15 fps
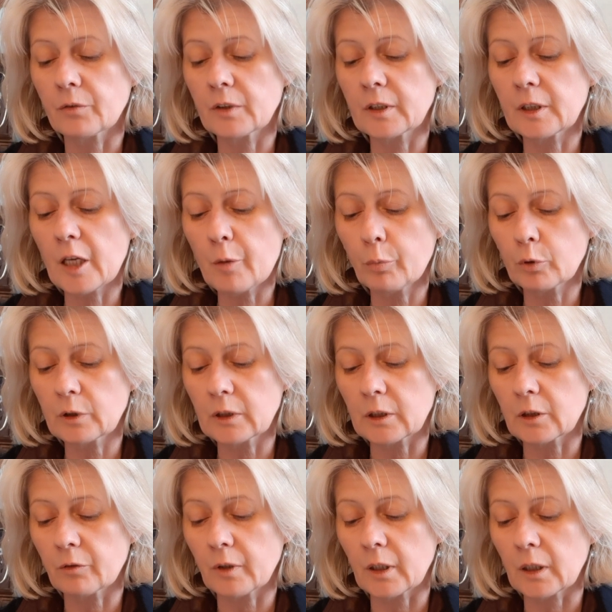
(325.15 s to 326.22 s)
все пути
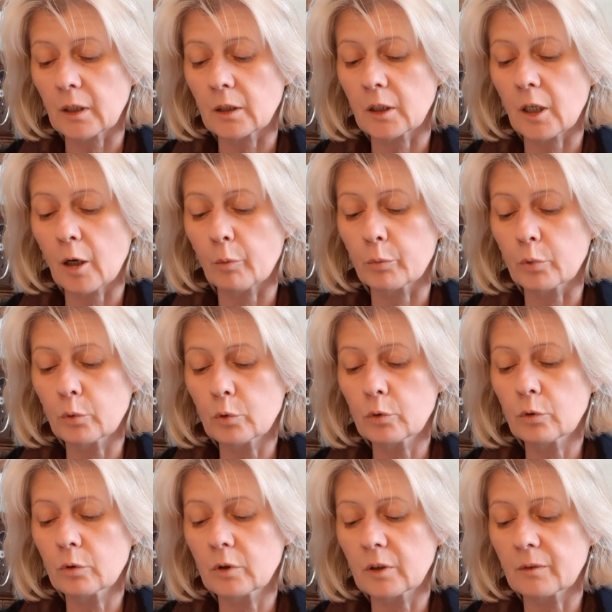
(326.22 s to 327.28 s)
твои да
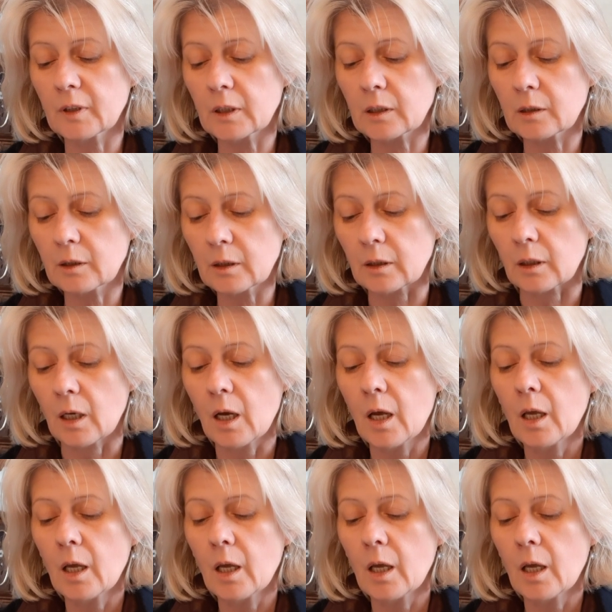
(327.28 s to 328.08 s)
будут тверды.